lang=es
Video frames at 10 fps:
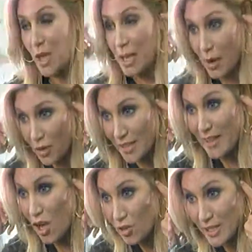Ahí vas
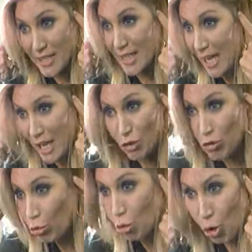conectado con internet y con
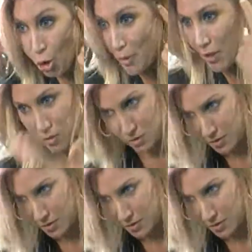YouTube. no. No.